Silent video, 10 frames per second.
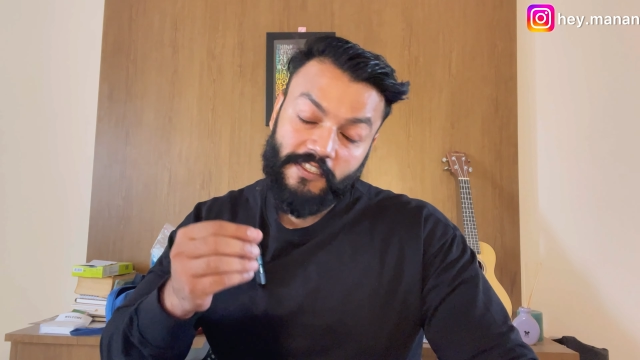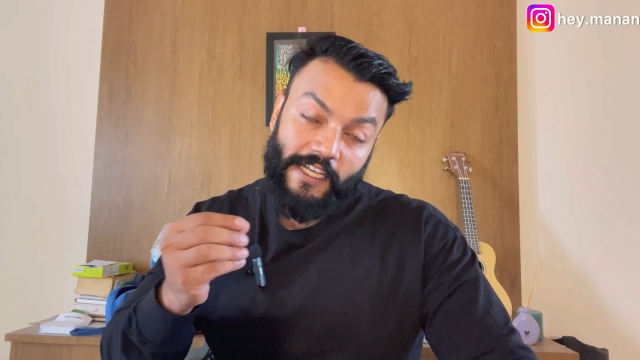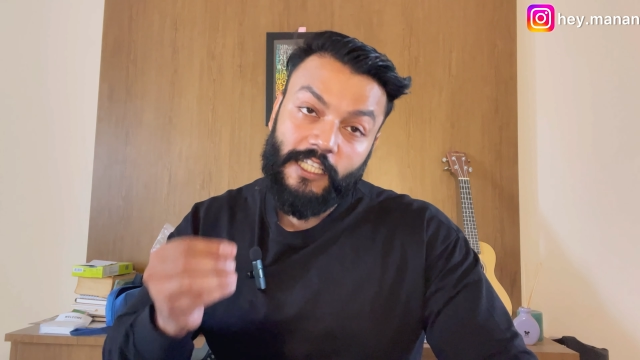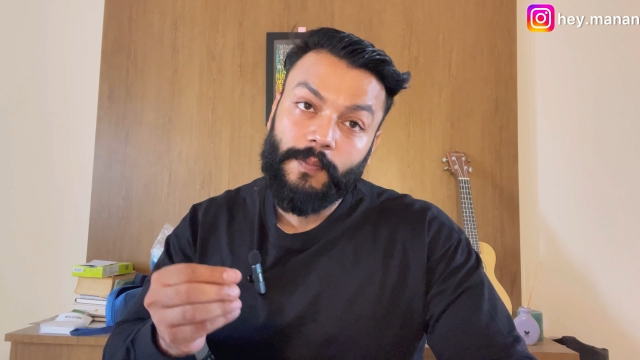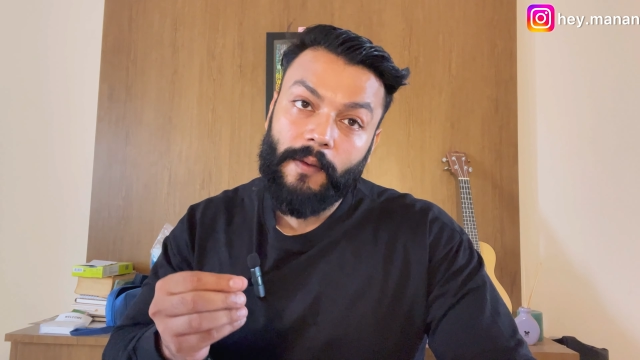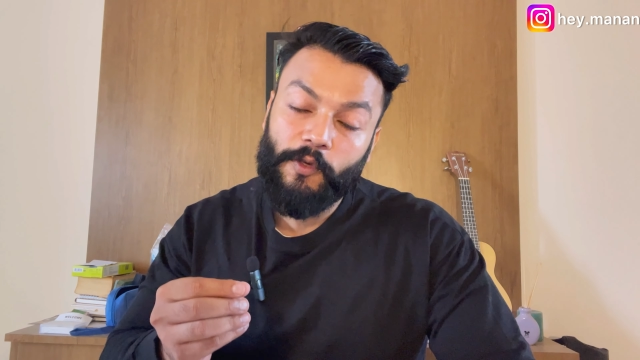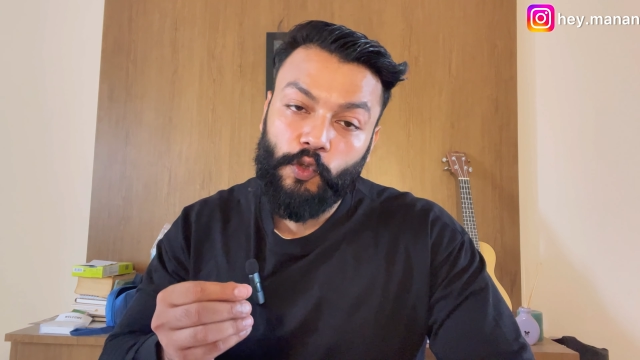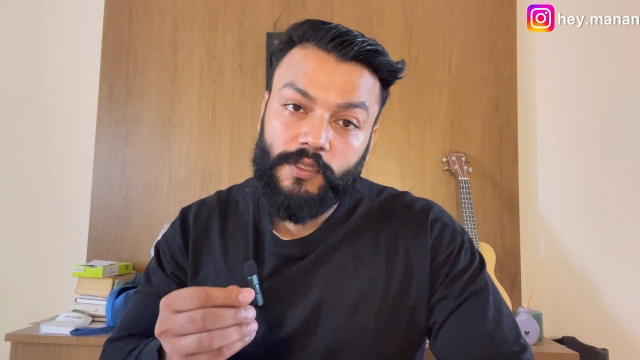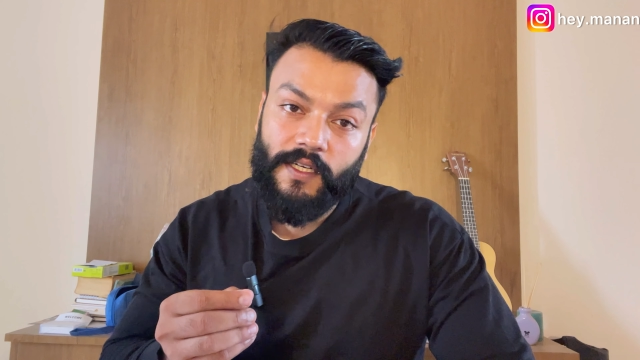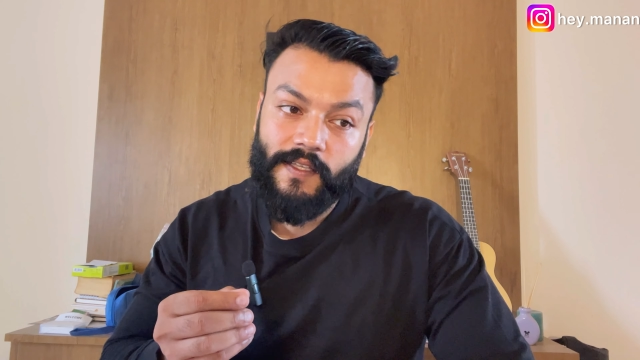सेल्स में भी
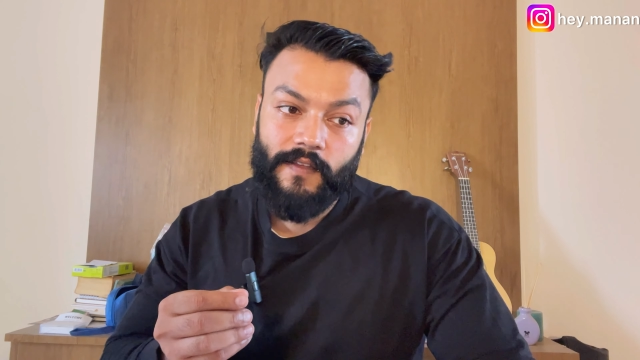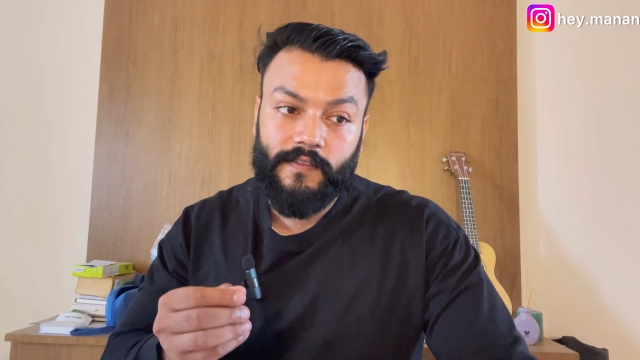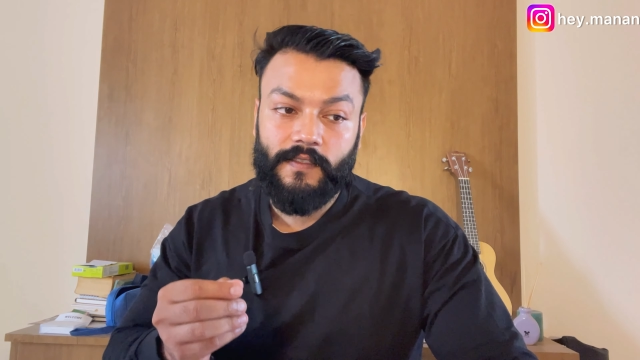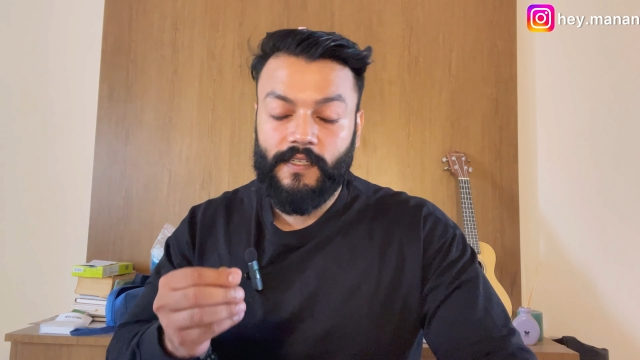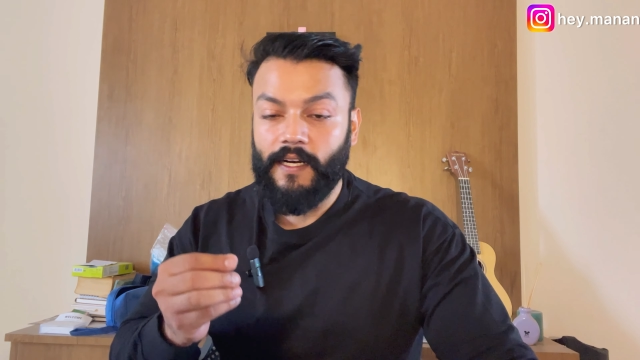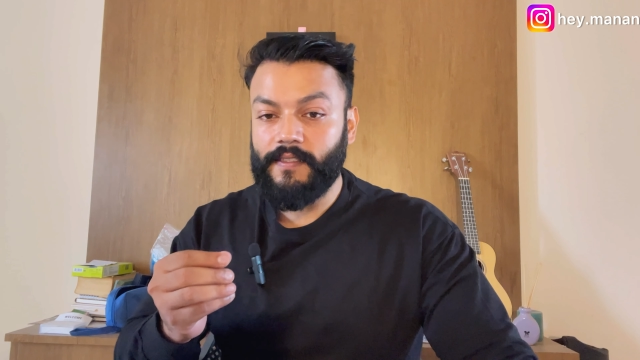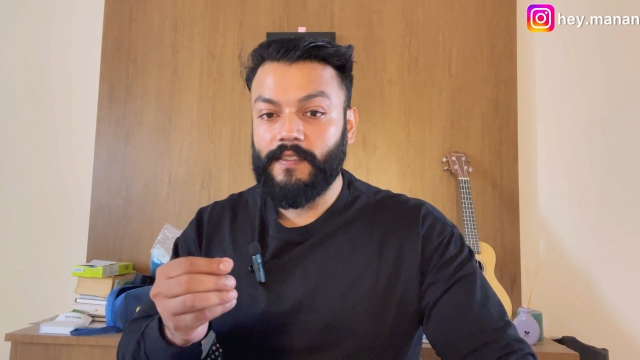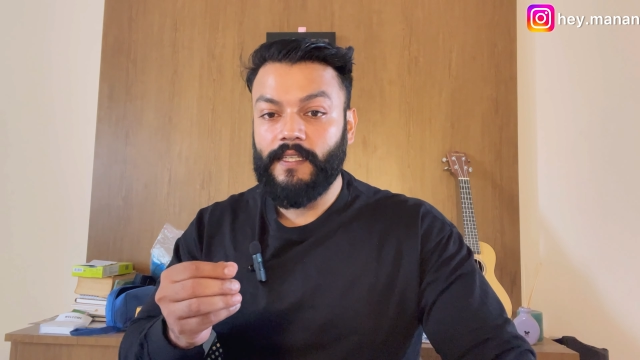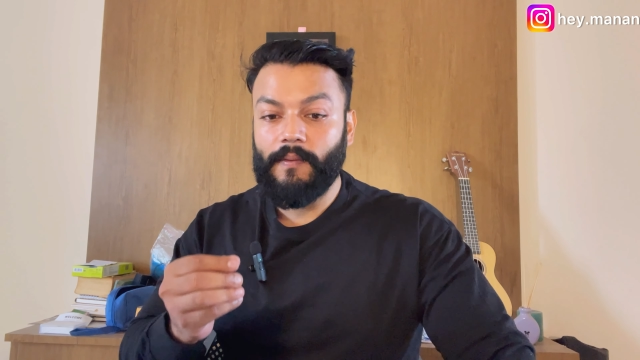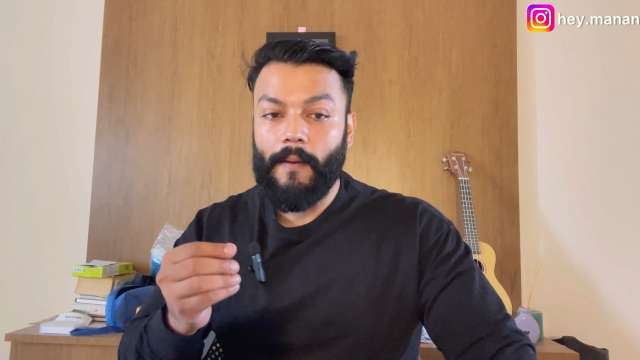यूज कर
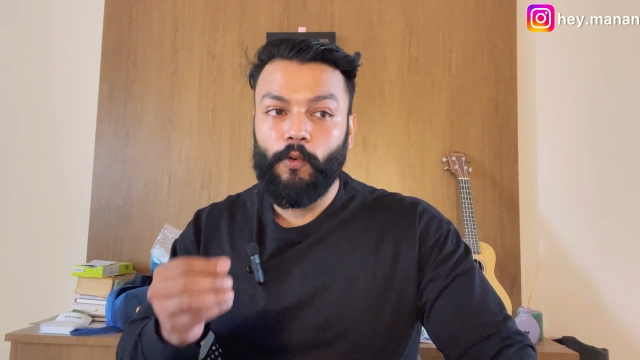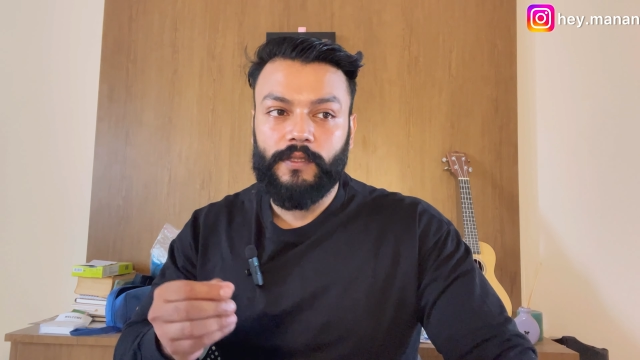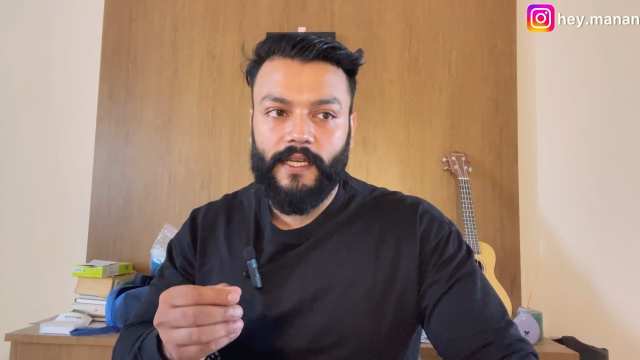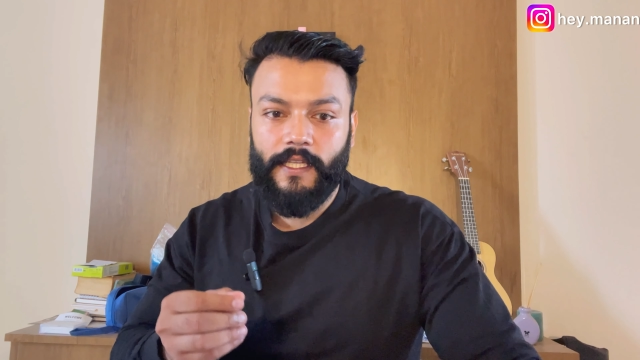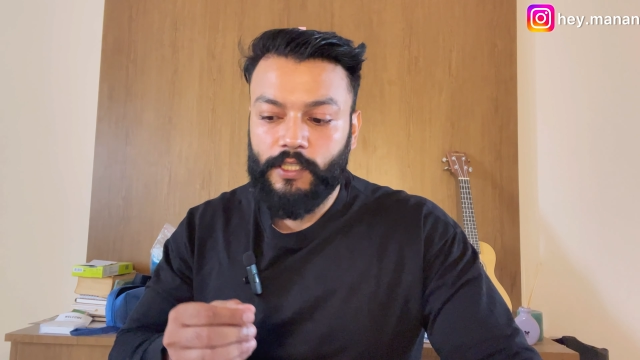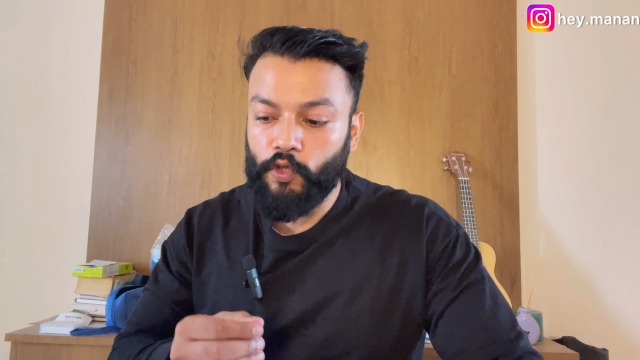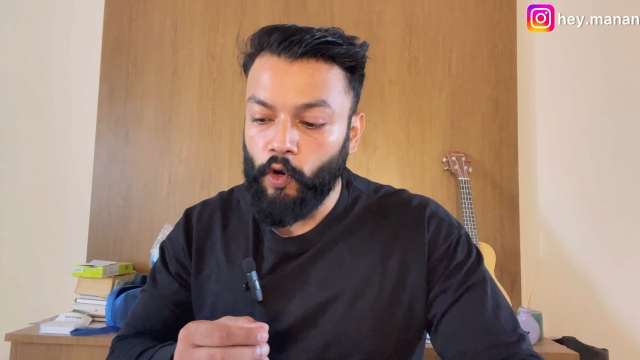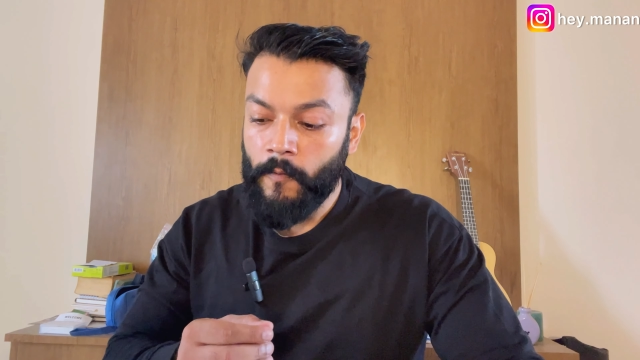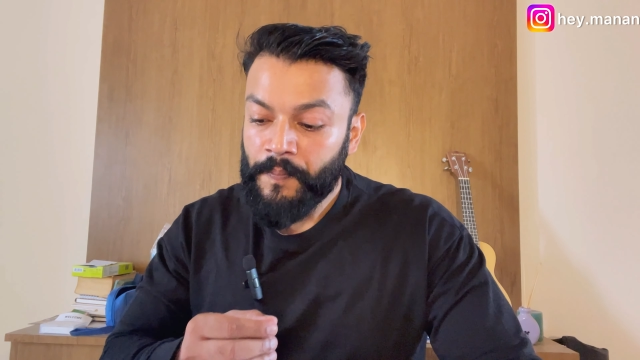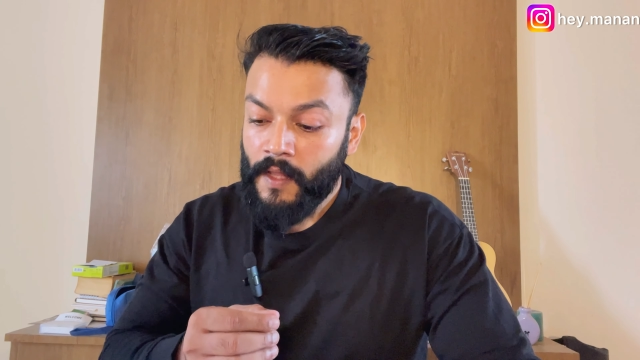सकते हैं जब आप बोलते हैं किसी को